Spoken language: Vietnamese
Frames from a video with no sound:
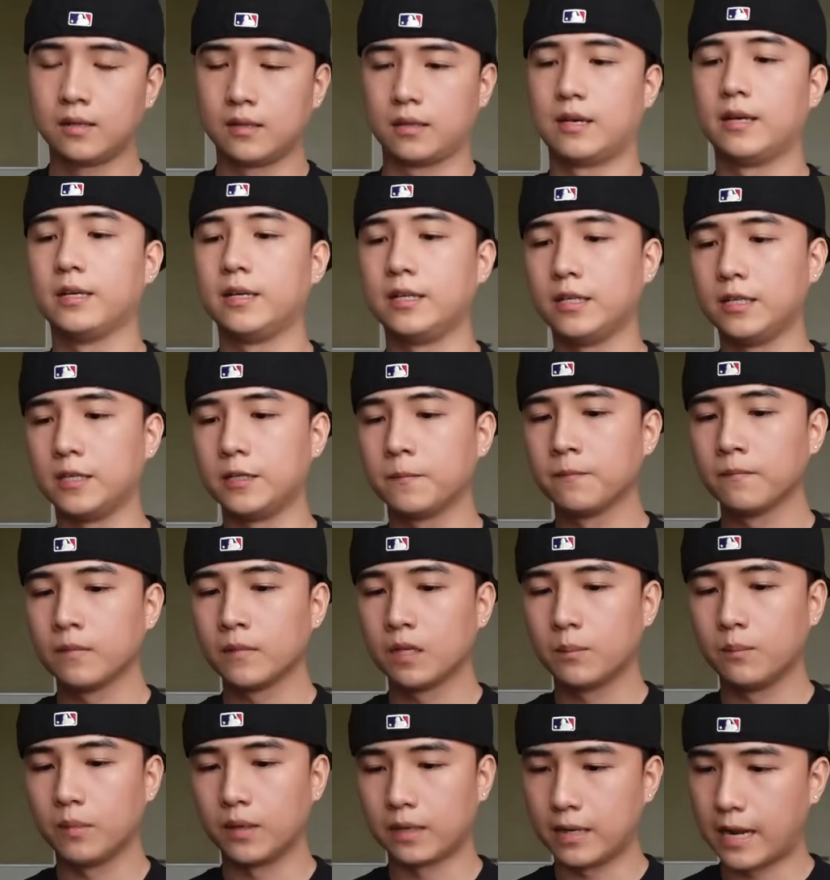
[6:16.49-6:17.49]
thì
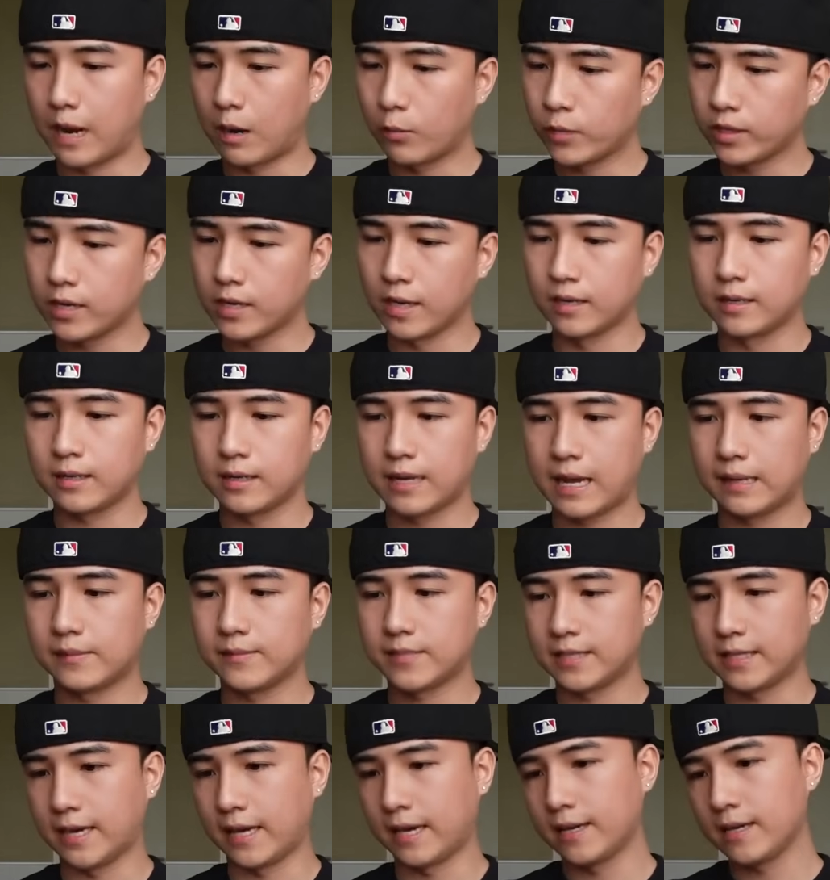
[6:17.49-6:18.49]
mình đã quyết định là
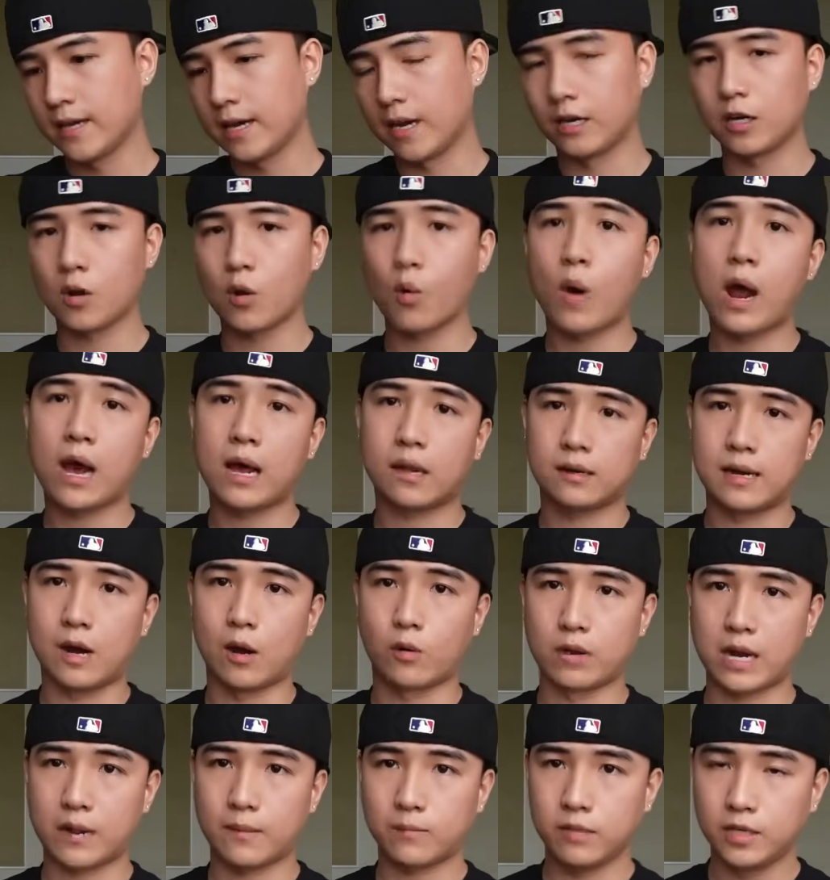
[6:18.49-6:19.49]
sẽ dời nó qua
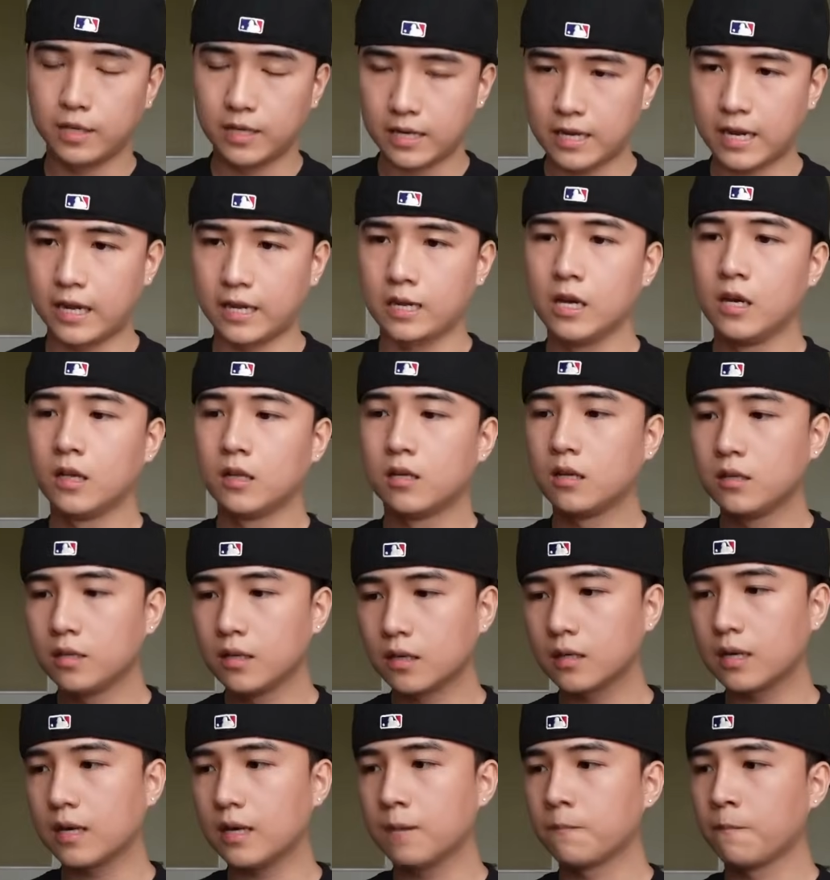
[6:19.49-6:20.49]
đầu năm như thế này thứ
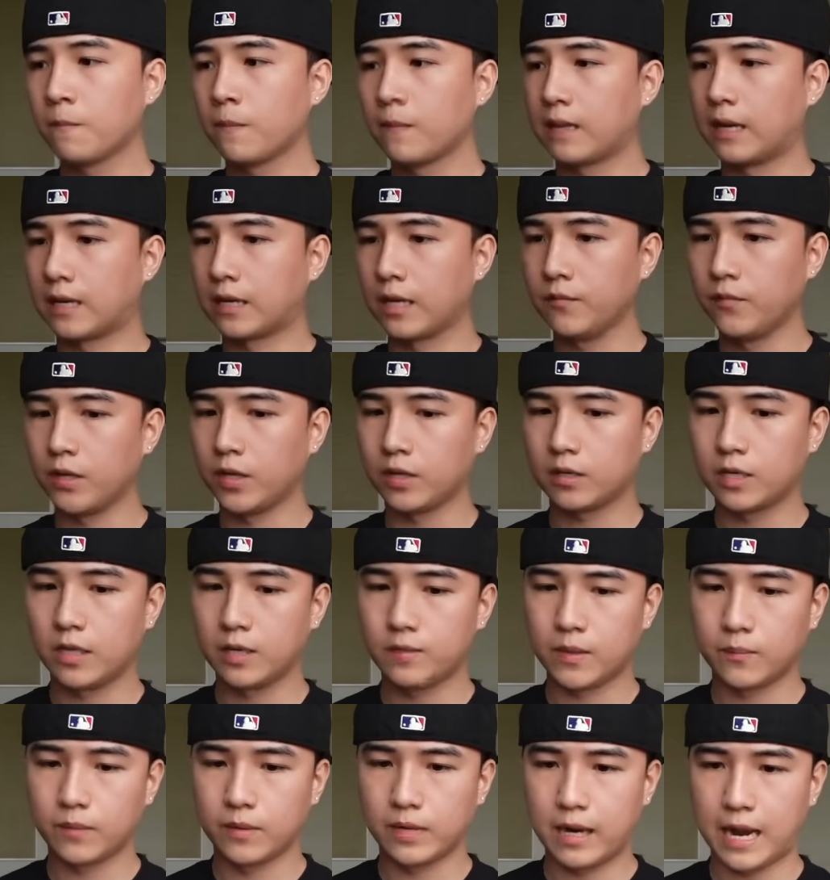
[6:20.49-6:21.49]
nhất á là cái việc khi
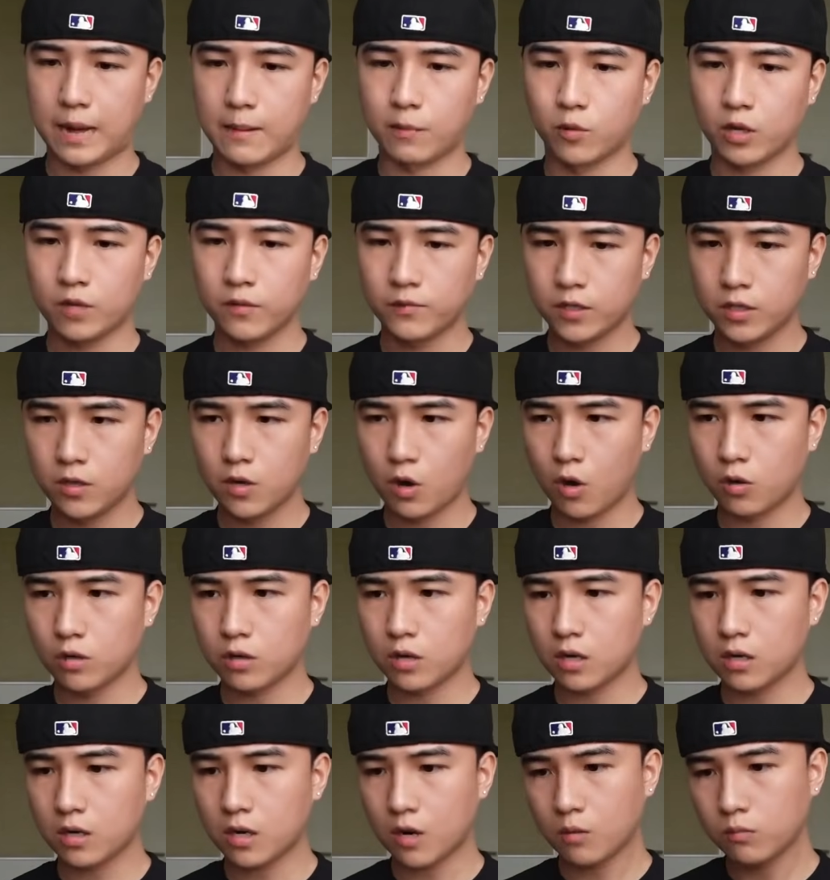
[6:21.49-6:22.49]
mà mình làm một cái video
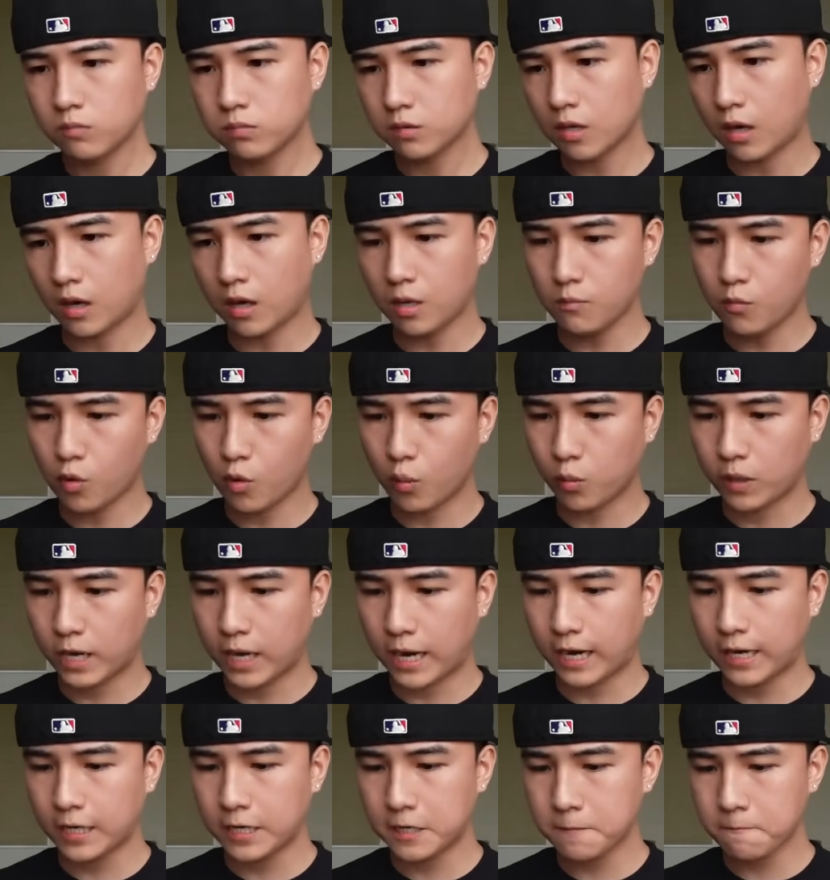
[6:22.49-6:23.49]
nó không có một
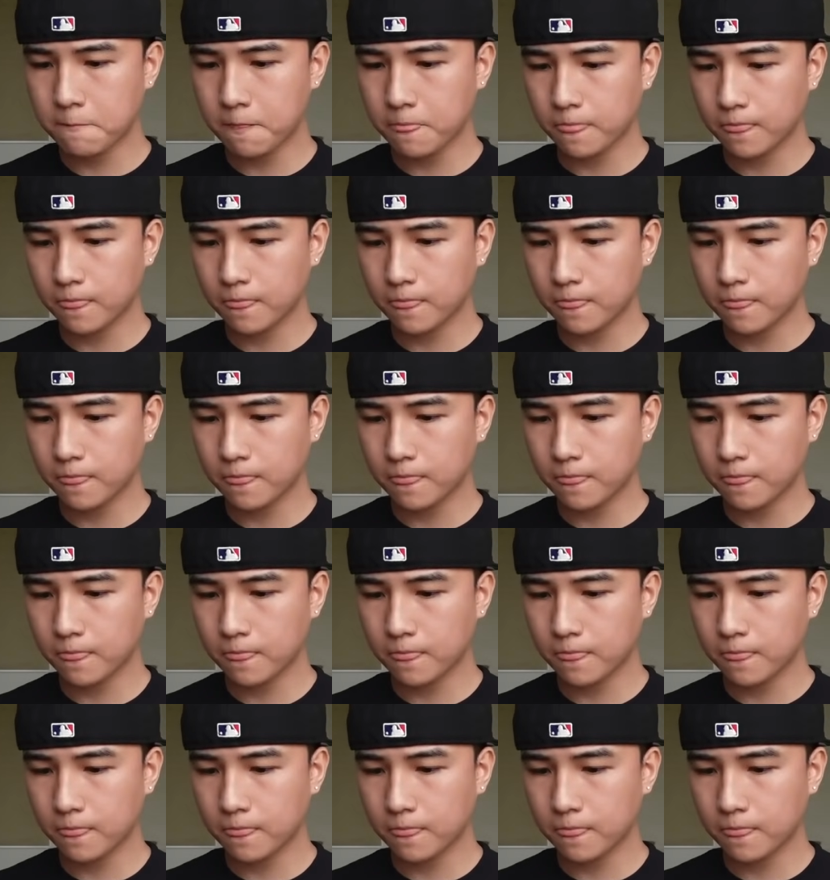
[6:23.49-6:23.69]
cái